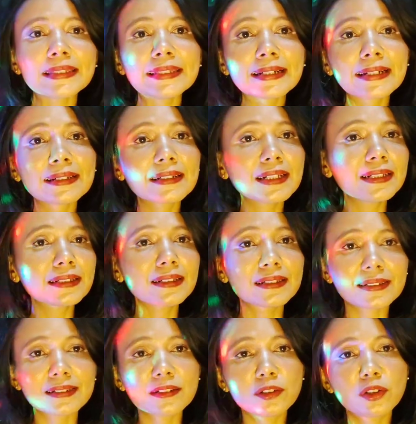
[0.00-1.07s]
jangankan
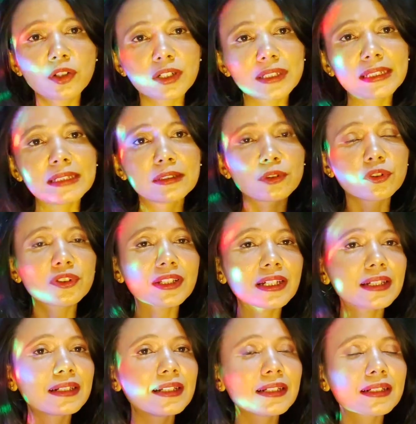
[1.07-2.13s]
ngerekord gitu
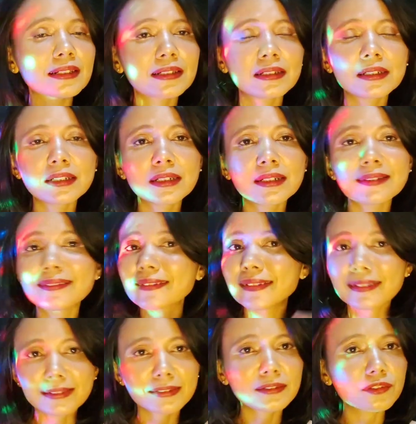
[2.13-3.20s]
sekedar uh,
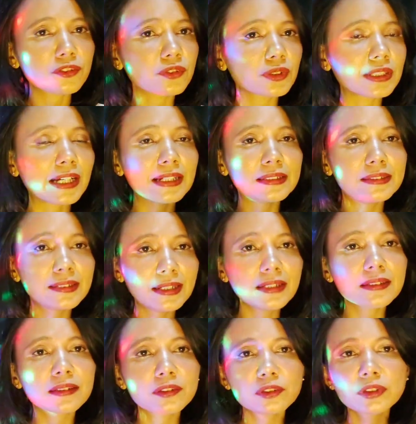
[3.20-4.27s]
screenshot
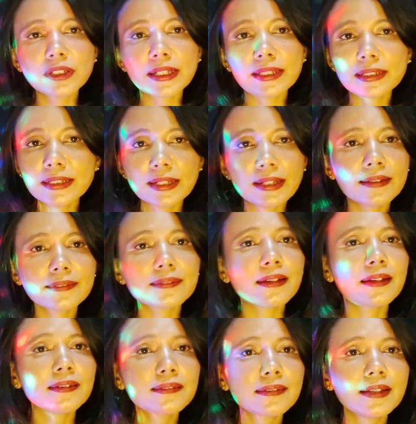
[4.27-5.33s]
aja gitu kayak dia
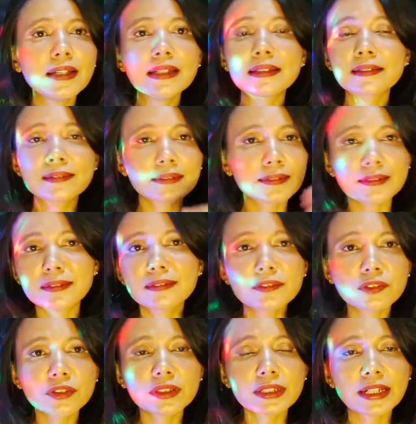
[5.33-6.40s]
SS
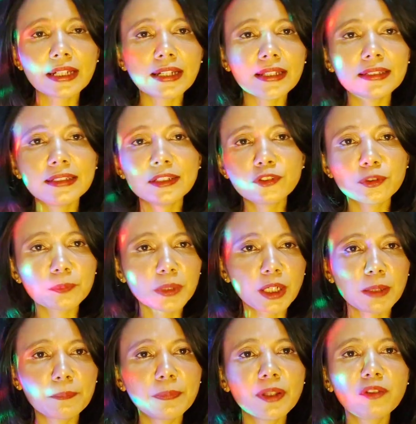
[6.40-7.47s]
screenshot kayak dia cuma
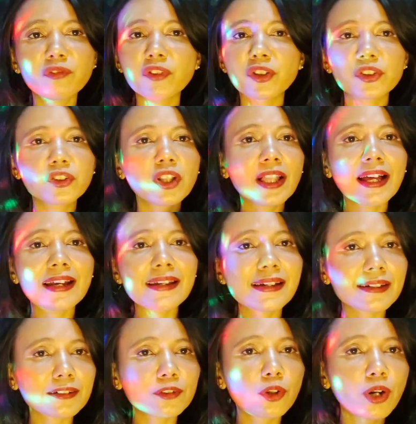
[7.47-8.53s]
ngambil foto
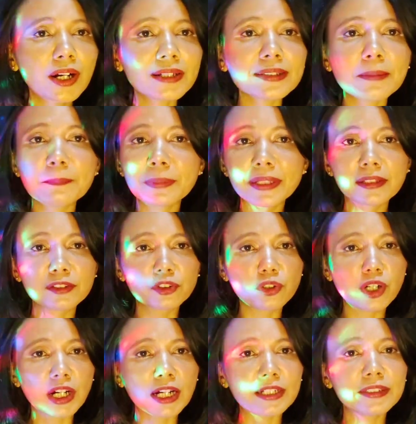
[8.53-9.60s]
layar doang tampilan
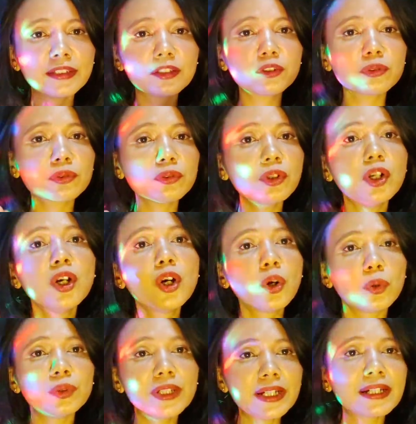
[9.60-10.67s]
doang aja itu tuh
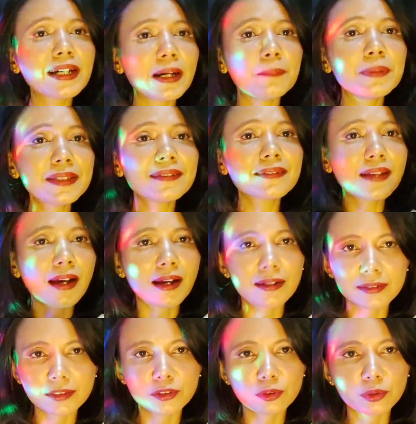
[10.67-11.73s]
udah nggak
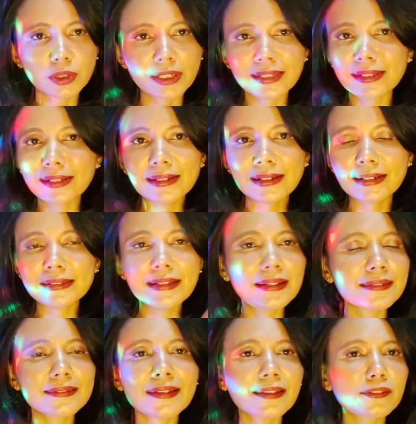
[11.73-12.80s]
bisa gitu karena
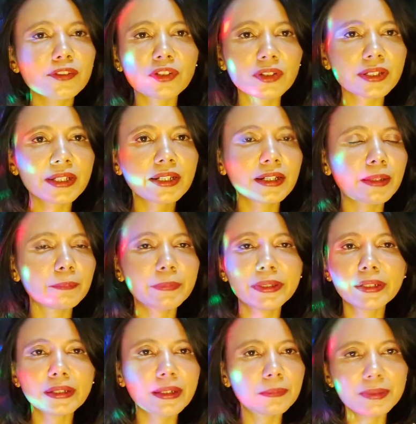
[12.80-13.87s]
ada sensor yang
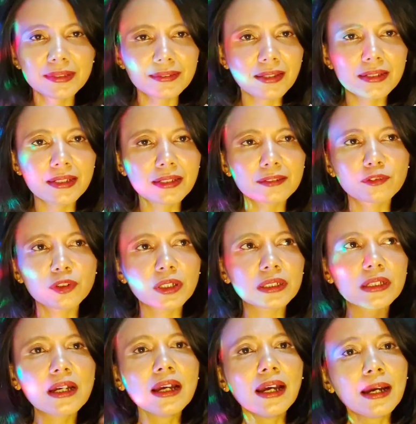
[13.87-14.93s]
emang nggak bisa
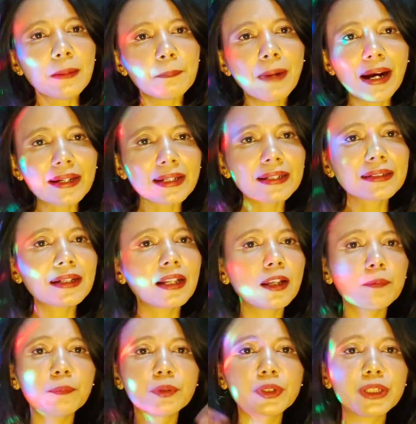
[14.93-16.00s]
dilakukan bahkan
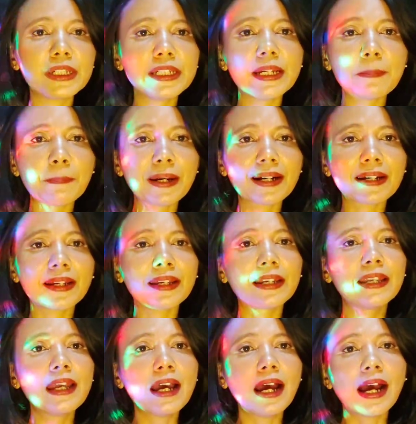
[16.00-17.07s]
kalaupun dia
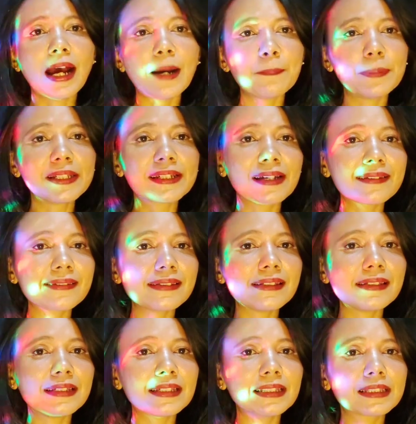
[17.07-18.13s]
pakai
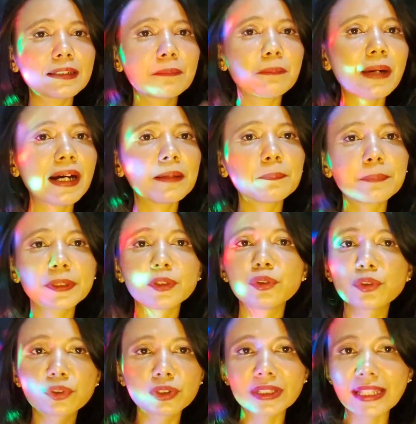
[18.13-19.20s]
aplikasi tambahan
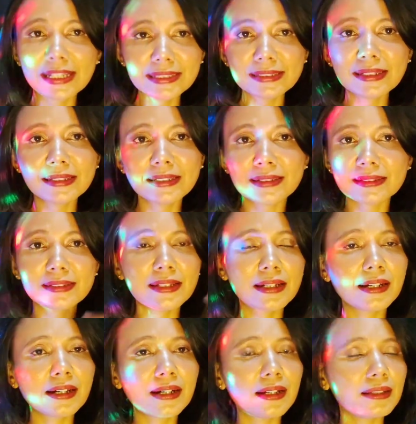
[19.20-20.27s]
pendukung lainnya yang
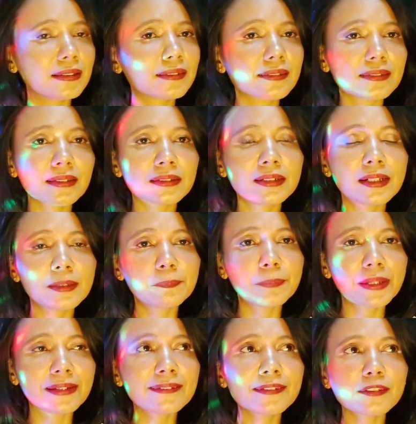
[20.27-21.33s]
dia install dari
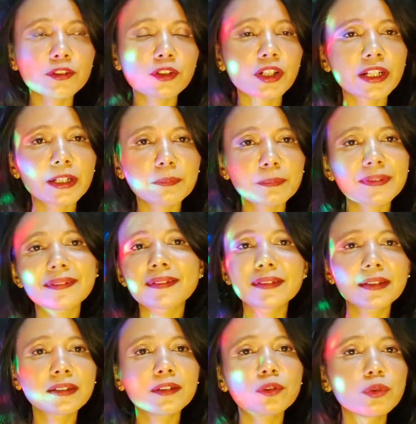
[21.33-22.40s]
Play Store yang
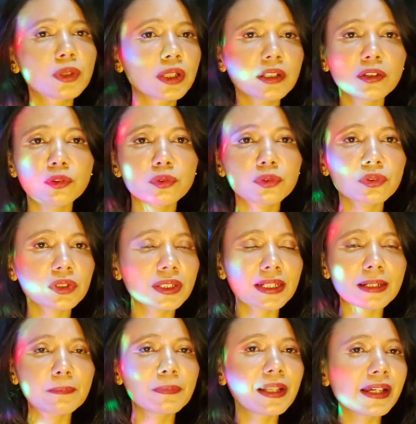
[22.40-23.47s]
misalnya digunakan untuk
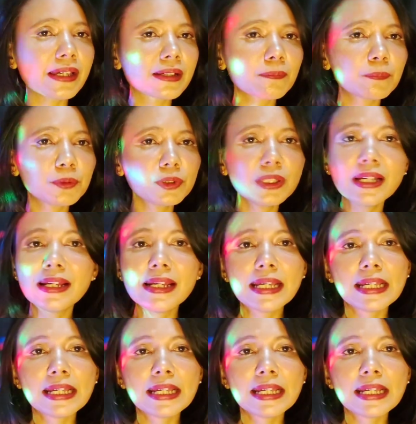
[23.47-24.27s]
rekam layar pun